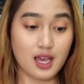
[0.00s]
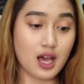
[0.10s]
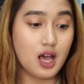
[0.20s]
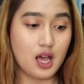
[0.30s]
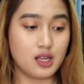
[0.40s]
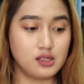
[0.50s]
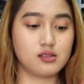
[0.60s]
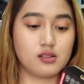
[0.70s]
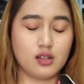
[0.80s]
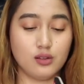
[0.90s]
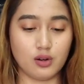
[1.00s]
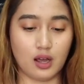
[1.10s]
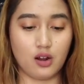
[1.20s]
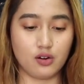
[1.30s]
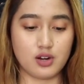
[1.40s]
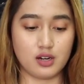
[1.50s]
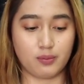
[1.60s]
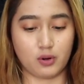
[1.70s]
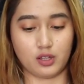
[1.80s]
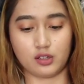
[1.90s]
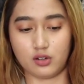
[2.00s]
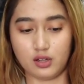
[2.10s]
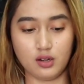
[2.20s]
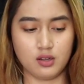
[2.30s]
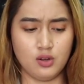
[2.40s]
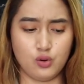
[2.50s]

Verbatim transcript: Ya, tentulah kalau udah ada protektornya